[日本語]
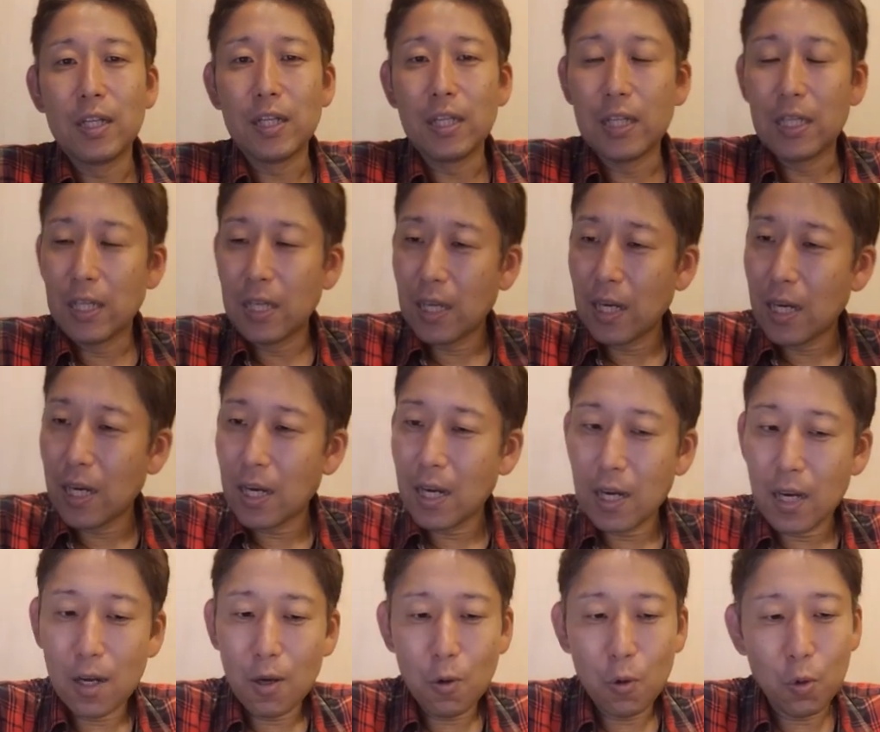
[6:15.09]
うい
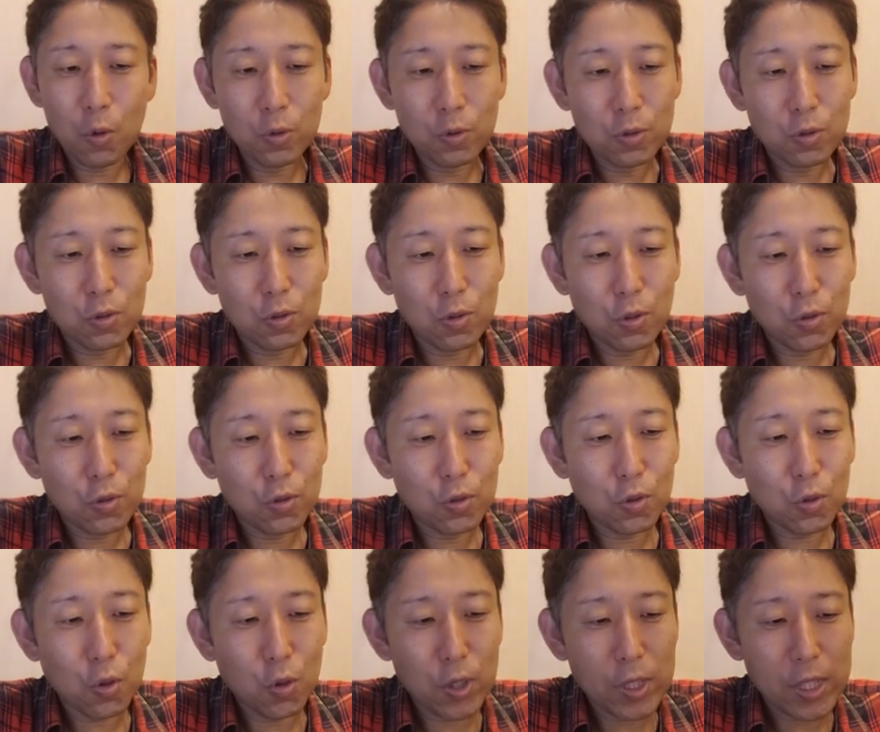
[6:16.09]
やー本当に
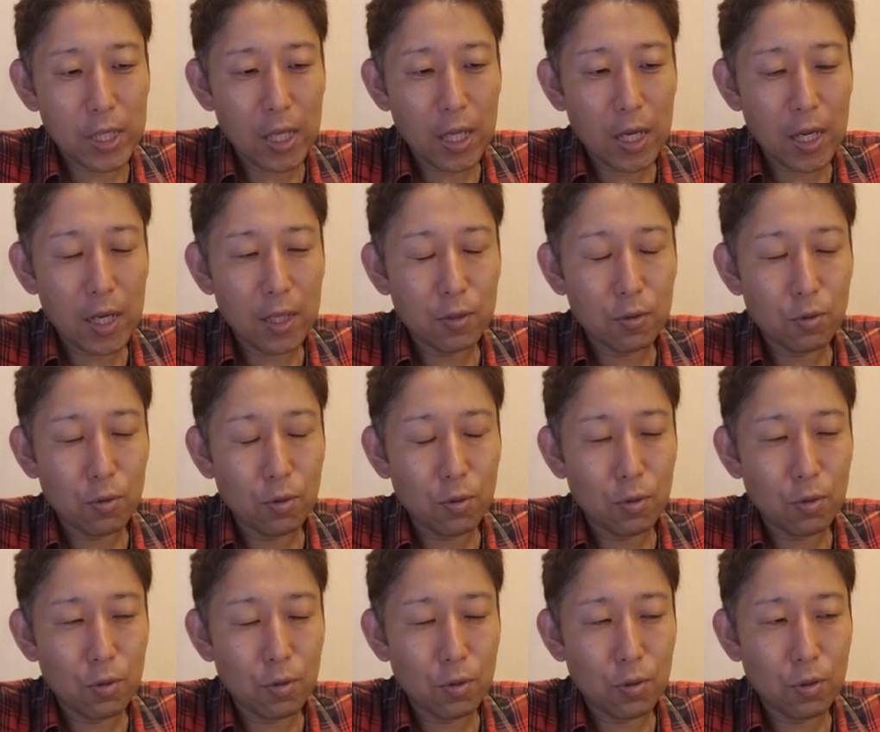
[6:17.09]
すごいねあ
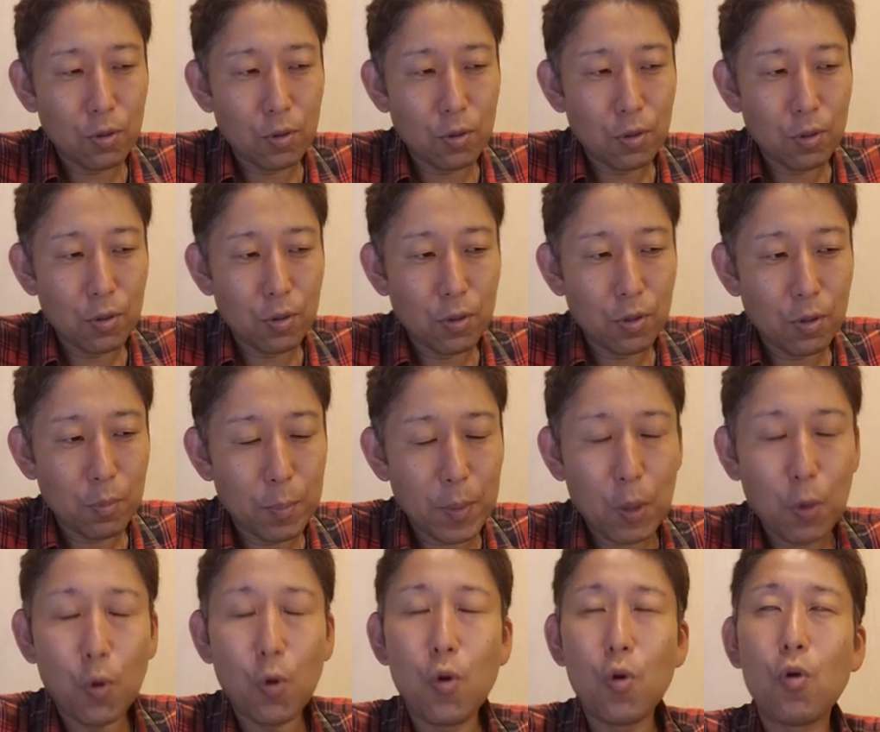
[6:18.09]
のー、ま
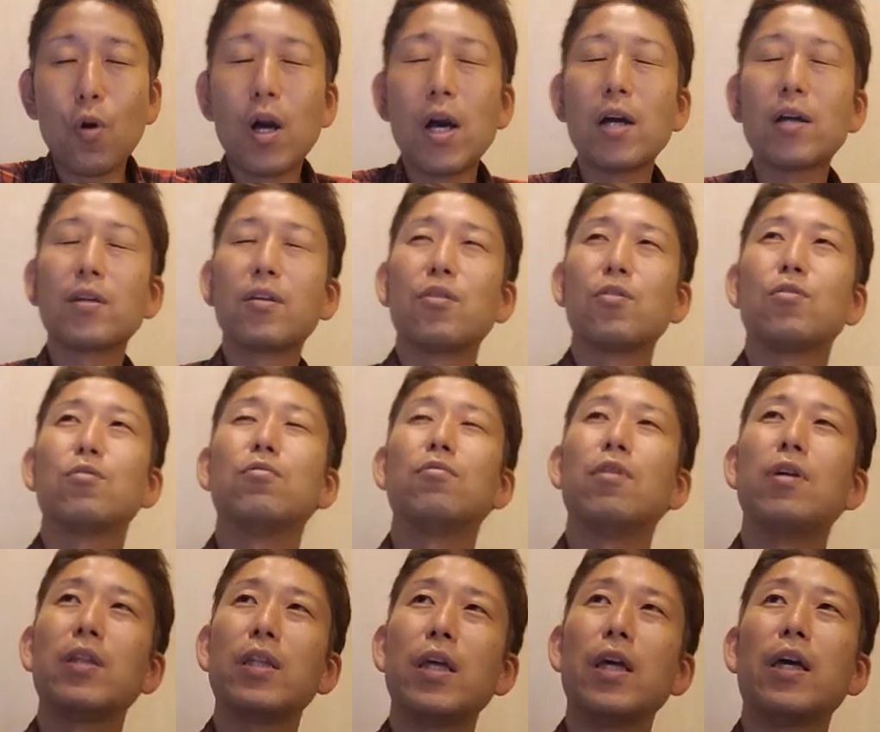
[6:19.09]
あ、この楽曲
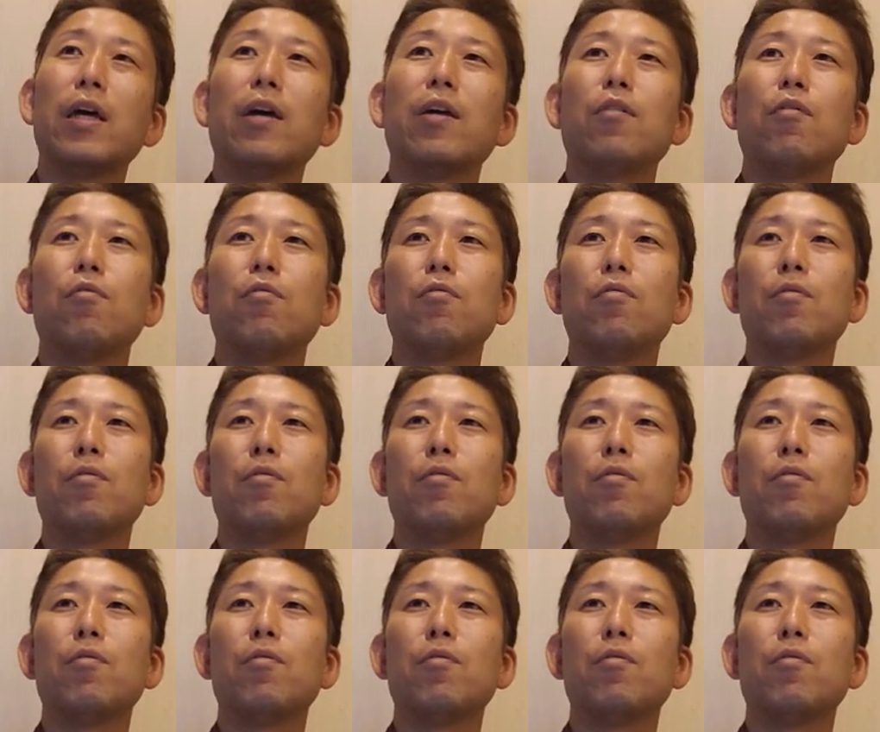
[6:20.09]
はね